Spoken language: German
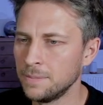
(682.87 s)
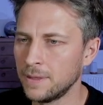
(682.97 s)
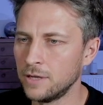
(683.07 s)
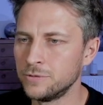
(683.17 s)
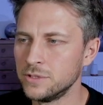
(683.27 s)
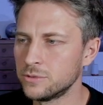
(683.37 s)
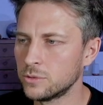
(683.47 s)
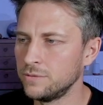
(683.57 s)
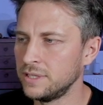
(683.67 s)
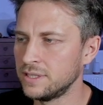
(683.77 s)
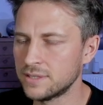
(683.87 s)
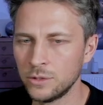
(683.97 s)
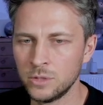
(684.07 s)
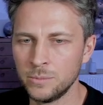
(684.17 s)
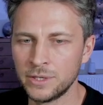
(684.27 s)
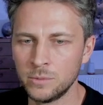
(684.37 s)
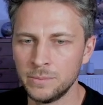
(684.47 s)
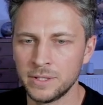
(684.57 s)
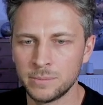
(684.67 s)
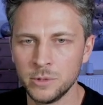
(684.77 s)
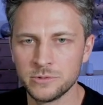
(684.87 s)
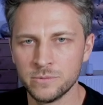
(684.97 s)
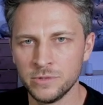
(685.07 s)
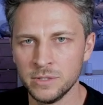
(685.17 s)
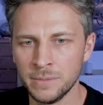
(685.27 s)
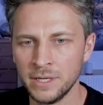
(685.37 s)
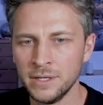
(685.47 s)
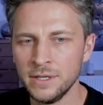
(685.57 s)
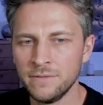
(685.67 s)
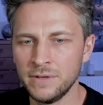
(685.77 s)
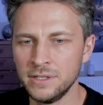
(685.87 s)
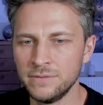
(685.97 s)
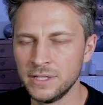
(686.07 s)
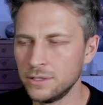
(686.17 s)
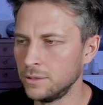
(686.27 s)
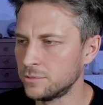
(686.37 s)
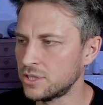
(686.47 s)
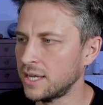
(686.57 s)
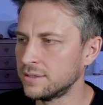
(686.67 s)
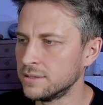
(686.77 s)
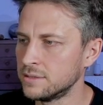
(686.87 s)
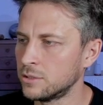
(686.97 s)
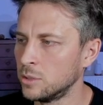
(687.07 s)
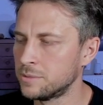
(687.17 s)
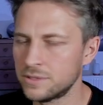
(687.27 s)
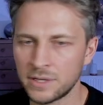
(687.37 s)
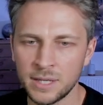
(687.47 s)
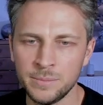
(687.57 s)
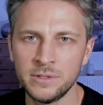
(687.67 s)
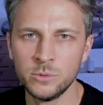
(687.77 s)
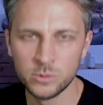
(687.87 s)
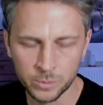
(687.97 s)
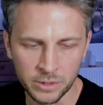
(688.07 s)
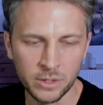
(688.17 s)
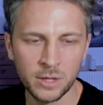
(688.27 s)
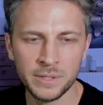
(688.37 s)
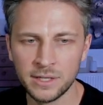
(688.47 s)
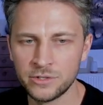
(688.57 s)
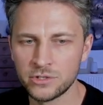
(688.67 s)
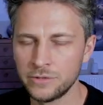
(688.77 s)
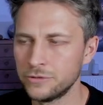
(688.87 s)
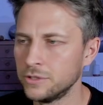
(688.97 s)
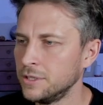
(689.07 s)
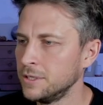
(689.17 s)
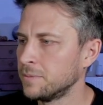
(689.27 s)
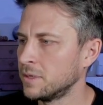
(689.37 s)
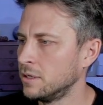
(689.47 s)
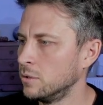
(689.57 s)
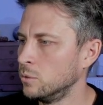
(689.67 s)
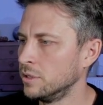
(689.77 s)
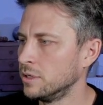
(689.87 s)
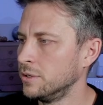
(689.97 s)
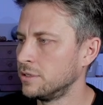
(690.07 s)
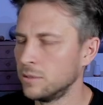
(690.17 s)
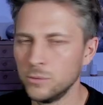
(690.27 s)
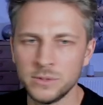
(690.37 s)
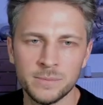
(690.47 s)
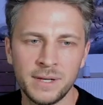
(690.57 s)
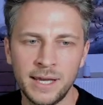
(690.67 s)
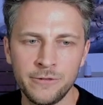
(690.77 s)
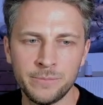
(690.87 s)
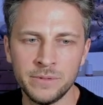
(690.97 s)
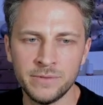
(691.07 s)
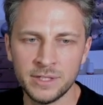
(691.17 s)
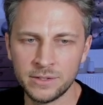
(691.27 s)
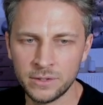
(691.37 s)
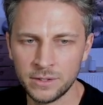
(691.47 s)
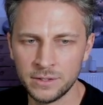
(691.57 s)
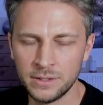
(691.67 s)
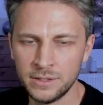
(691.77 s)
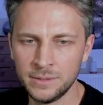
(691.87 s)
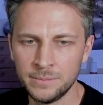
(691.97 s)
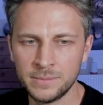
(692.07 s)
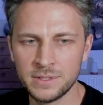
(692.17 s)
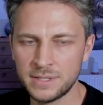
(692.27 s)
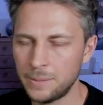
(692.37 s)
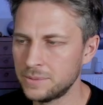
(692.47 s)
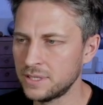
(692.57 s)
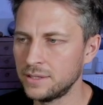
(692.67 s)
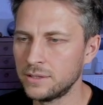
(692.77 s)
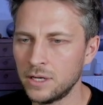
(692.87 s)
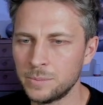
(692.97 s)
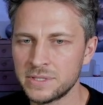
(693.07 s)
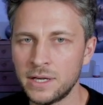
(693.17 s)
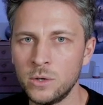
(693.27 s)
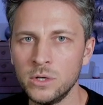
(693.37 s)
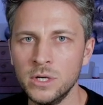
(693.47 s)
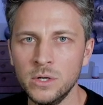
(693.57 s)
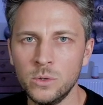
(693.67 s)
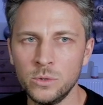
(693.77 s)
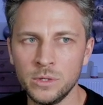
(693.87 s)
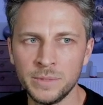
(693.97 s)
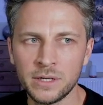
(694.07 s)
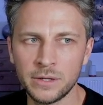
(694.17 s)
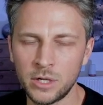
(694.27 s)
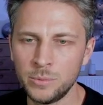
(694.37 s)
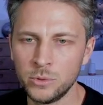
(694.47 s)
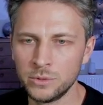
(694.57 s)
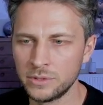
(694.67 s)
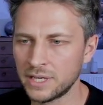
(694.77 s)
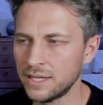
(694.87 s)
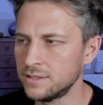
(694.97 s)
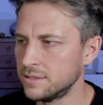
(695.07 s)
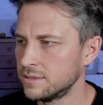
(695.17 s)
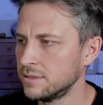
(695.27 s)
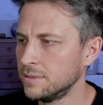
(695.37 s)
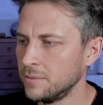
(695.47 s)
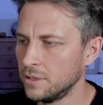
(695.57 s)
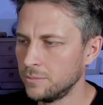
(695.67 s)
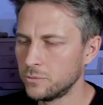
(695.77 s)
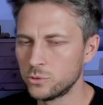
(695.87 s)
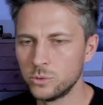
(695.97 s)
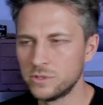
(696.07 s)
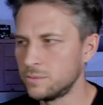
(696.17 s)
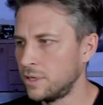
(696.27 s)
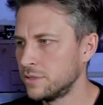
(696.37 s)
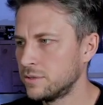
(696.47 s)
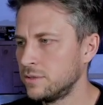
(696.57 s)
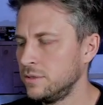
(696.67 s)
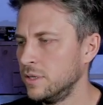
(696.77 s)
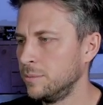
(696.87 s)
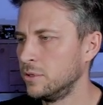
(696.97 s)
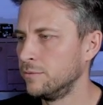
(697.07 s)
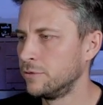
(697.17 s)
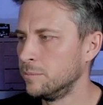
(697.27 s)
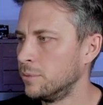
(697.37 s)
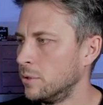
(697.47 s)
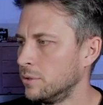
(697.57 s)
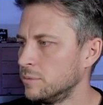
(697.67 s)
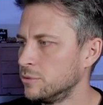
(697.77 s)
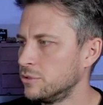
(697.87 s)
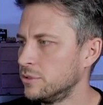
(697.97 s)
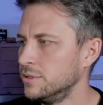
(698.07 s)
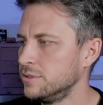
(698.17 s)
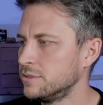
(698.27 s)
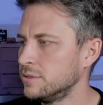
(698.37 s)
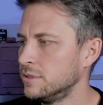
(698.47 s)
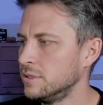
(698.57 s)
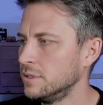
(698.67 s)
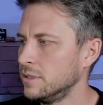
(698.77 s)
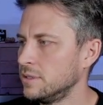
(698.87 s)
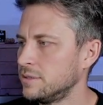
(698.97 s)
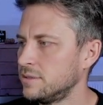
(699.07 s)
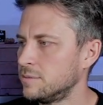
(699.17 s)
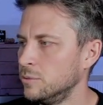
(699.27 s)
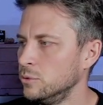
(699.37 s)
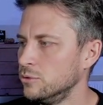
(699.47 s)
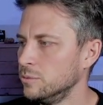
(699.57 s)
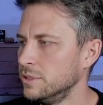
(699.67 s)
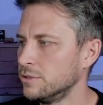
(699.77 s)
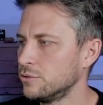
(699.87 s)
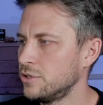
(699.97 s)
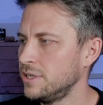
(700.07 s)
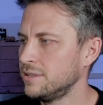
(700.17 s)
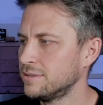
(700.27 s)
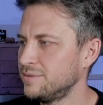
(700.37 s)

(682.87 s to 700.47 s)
Auf dem Discord werde ich es auch nochmal komplett posten, wie immer. Wenn nicht wer da am Start ist, ihr kommt da rein mit der YouTube-Kanalmitgliedschaft. Äh, oder halt da, wo ich immer live bin, wenn ihr da ähm, Sub seid, klappt es auch. Oder mit Kanalpunkten gratis. Ja, so, das war's. Hier haben wir noch einen Punkt, den muss ich noch listen. Jetzt ist das Menü schon wieder so schlecht.